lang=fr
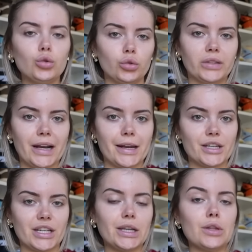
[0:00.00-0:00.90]
Au total,
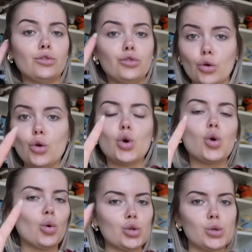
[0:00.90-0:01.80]
j'ai deux
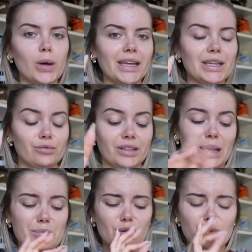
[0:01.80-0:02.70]
grosses soirées qui vont
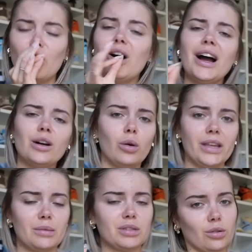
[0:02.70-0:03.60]
être absolument
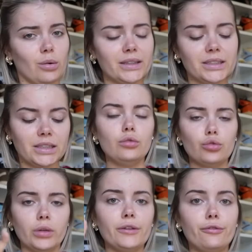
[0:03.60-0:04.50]
incroyables, j'ai trop hâte. Une
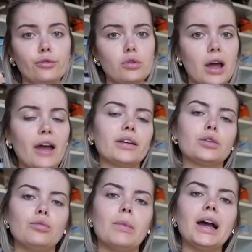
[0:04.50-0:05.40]
journée full
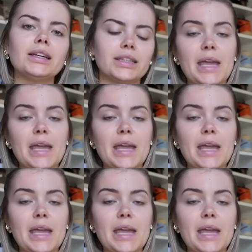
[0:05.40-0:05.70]
avec une marque.